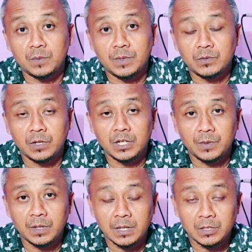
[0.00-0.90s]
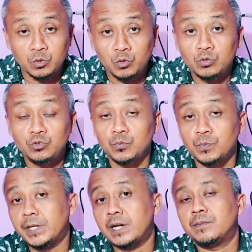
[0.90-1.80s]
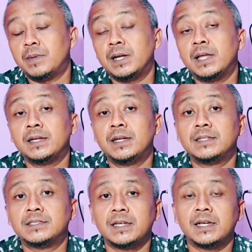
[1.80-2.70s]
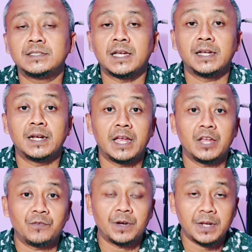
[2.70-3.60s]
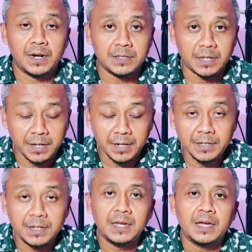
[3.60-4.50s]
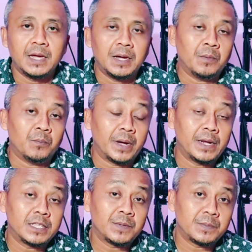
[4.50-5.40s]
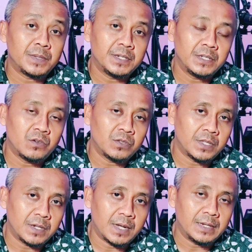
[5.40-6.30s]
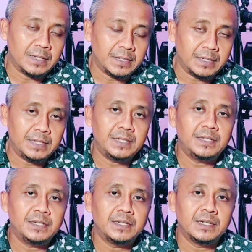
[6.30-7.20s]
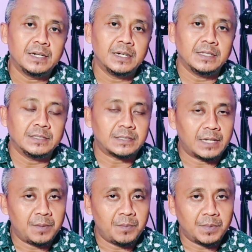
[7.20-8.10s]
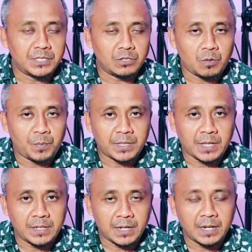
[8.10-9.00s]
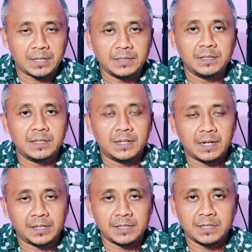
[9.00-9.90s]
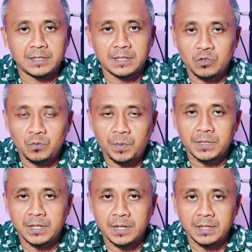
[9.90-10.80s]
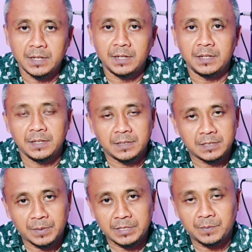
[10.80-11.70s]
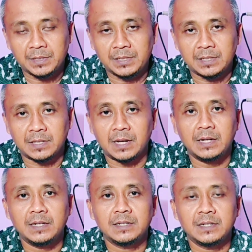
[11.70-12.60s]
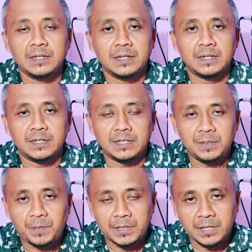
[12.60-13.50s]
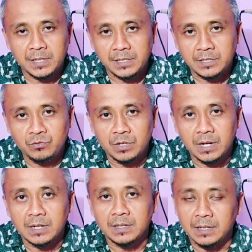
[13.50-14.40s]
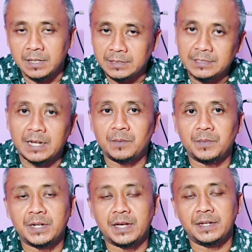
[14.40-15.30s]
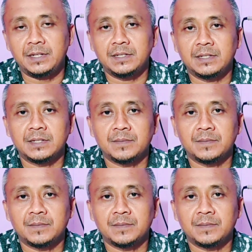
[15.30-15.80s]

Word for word: warahmatullahi wabarakatuh Jumpa dan kembali lagi dengan saya channel Evan Alzaid Baiklah teman-teman, di konten kali ini Saya menjawab pertanyaan Ada salah satu pertanyaan dari teman-teman kita Ini pertanyaannya juga uh, sangat menarik